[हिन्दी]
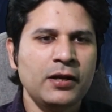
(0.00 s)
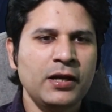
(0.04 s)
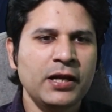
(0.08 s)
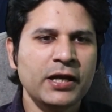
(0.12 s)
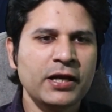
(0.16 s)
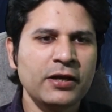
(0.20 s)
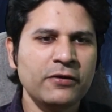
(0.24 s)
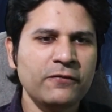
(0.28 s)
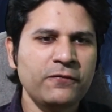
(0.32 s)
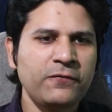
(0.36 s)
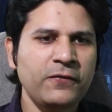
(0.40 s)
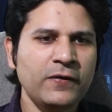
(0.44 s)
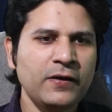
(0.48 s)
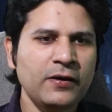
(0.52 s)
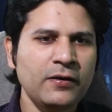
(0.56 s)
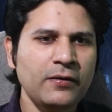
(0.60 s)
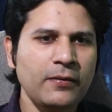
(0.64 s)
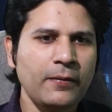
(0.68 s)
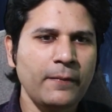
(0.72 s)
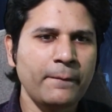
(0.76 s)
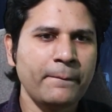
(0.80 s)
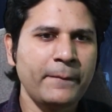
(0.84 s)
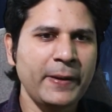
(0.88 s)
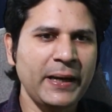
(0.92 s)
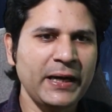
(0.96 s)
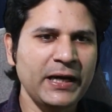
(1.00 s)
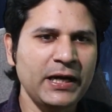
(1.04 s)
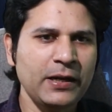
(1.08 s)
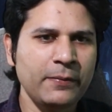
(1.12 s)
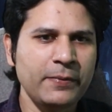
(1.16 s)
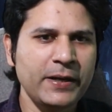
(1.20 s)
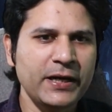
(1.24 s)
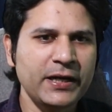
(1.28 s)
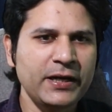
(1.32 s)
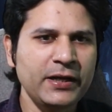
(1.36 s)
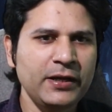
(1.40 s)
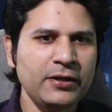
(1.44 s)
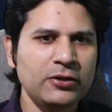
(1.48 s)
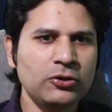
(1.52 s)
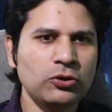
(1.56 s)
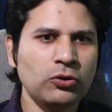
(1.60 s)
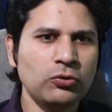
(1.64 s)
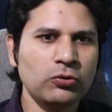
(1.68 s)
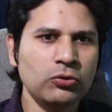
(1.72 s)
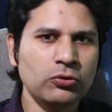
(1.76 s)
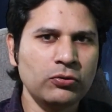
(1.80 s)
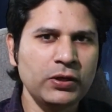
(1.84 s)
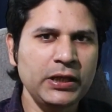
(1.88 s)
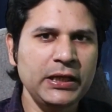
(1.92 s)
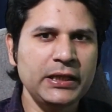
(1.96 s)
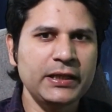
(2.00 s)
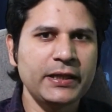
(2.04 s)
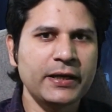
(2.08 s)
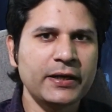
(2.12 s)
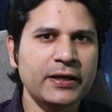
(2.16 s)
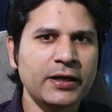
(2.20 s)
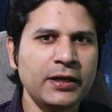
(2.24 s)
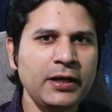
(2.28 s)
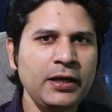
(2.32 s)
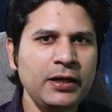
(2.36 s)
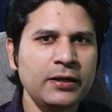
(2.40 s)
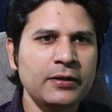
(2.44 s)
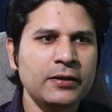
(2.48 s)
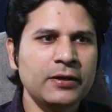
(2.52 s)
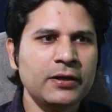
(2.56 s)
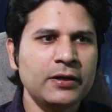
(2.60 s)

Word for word: लेकिन फिर बैठे बैठे इन दोनों ने देखा